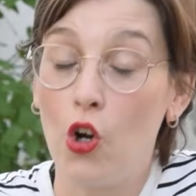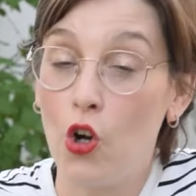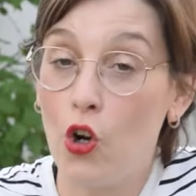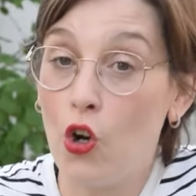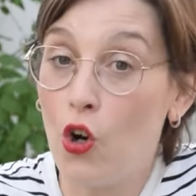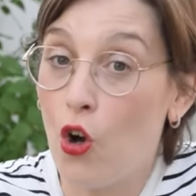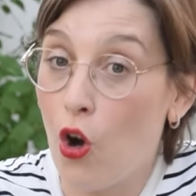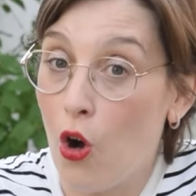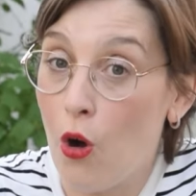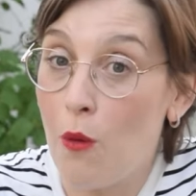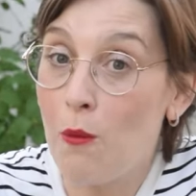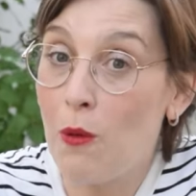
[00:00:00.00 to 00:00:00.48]

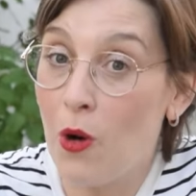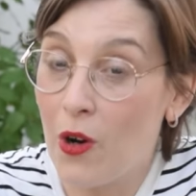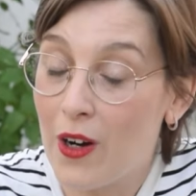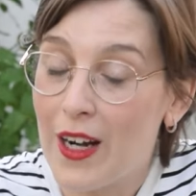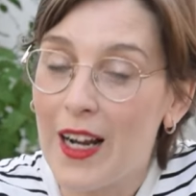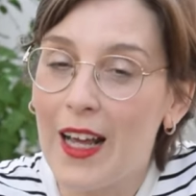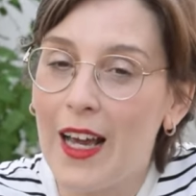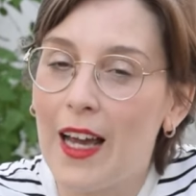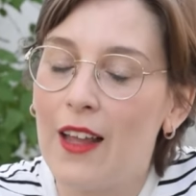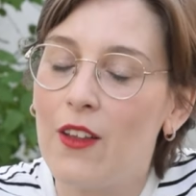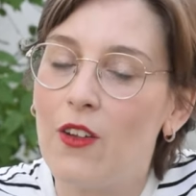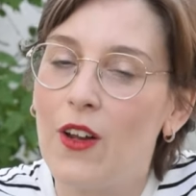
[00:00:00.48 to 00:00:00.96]
como
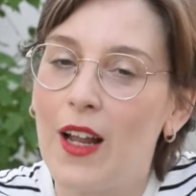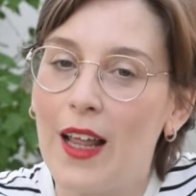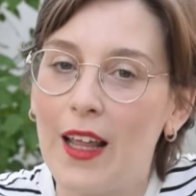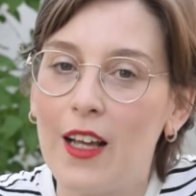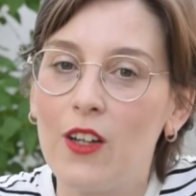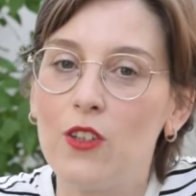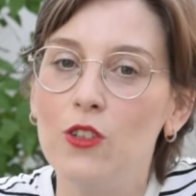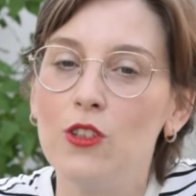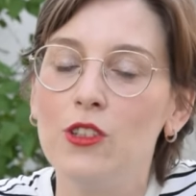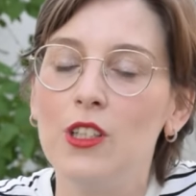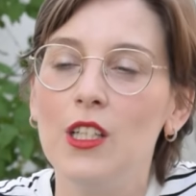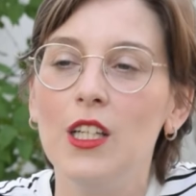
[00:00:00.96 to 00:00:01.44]
creadora de
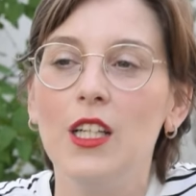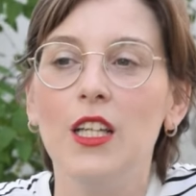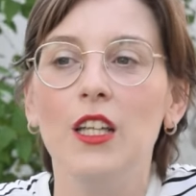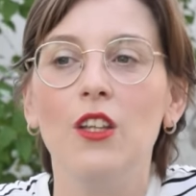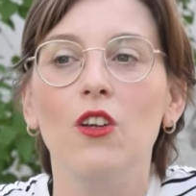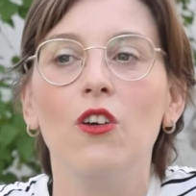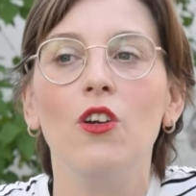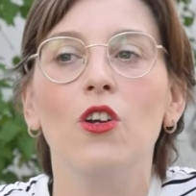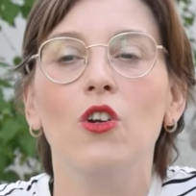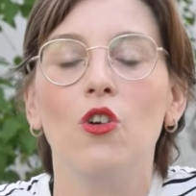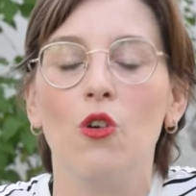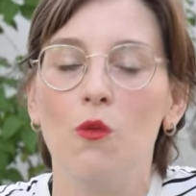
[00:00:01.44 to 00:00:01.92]

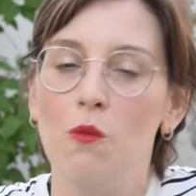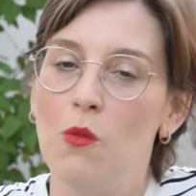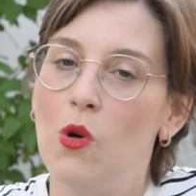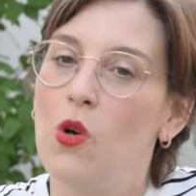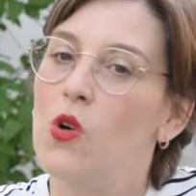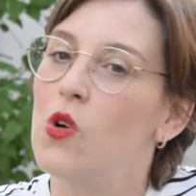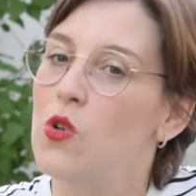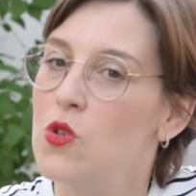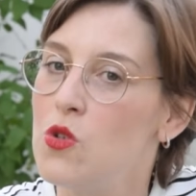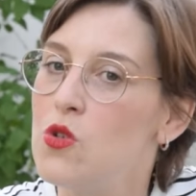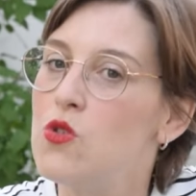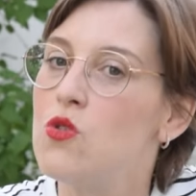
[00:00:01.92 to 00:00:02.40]
contenido y como
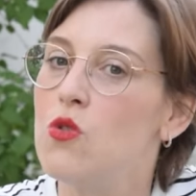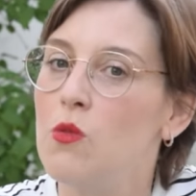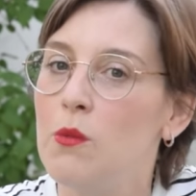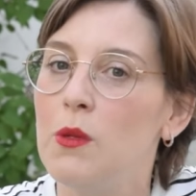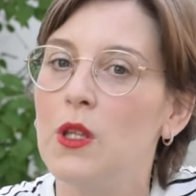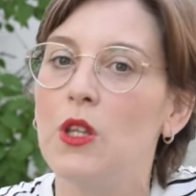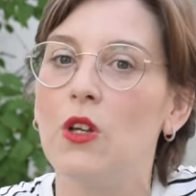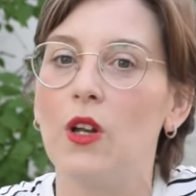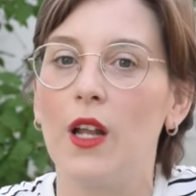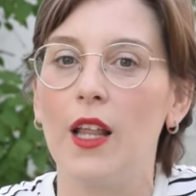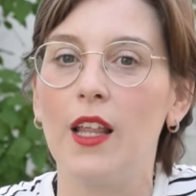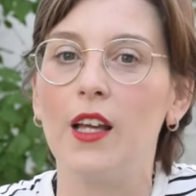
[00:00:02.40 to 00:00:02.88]

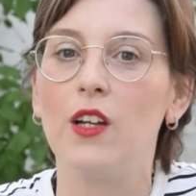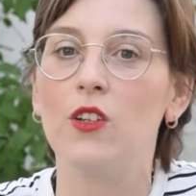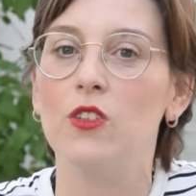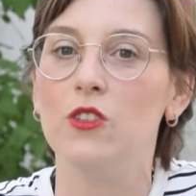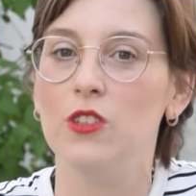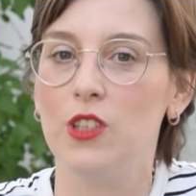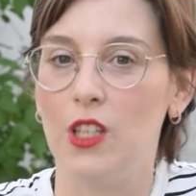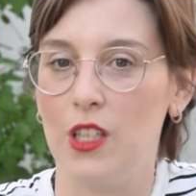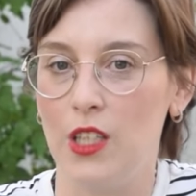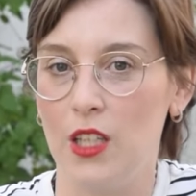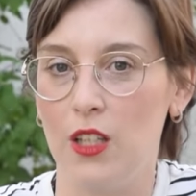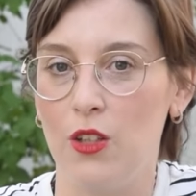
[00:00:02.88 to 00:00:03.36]
consumidora de
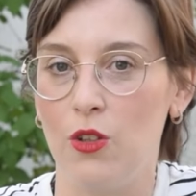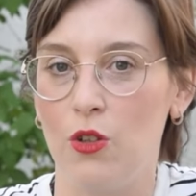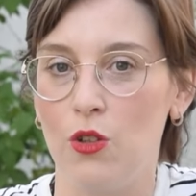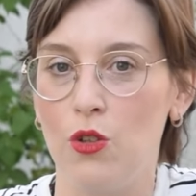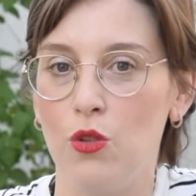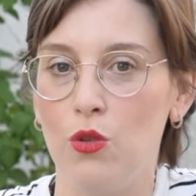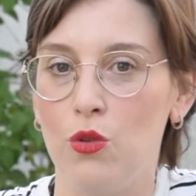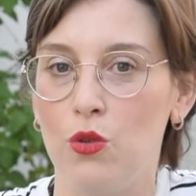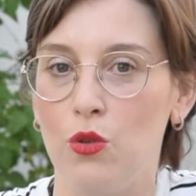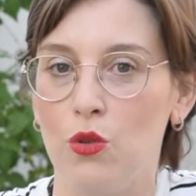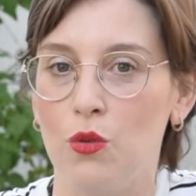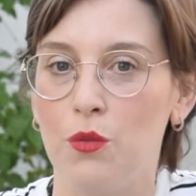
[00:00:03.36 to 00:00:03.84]
contenido en
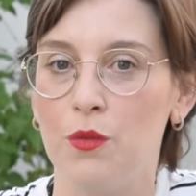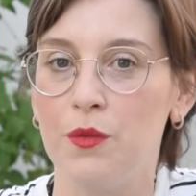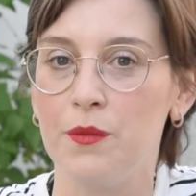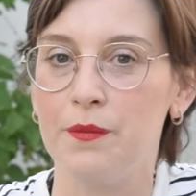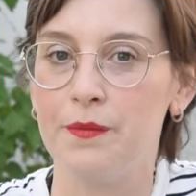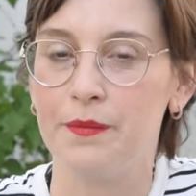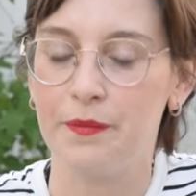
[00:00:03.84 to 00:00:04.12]
YouTube.